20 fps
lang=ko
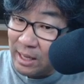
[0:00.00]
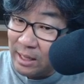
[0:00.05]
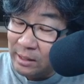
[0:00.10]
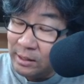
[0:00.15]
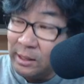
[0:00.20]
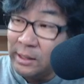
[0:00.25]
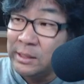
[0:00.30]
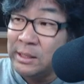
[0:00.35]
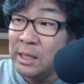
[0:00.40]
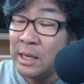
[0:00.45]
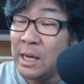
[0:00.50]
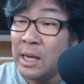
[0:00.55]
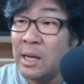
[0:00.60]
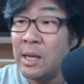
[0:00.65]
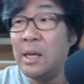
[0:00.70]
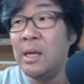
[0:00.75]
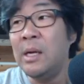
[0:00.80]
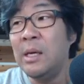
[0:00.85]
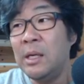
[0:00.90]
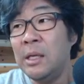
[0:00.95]
그러니까 제가
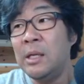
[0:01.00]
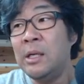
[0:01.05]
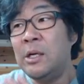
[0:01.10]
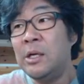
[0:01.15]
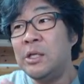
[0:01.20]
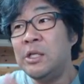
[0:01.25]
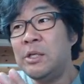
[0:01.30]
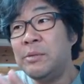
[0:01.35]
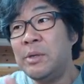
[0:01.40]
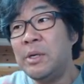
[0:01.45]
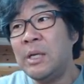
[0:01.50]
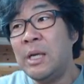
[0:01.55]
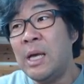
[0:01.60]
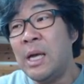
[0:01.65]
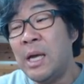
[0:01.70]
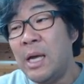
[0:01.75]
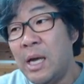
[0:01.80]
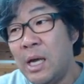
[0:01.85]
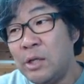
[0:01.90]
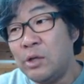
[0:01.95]
이런 집을
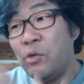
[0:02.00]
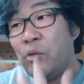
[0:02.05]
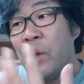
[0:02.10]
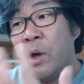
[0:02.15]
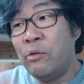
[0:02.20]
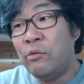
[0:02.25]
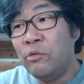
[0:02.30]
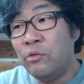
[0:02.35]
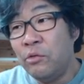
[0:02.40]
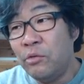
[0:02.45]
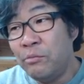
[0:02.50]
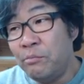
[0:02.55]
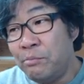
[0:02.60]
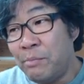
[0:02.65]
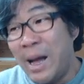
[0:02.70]
계속 외국은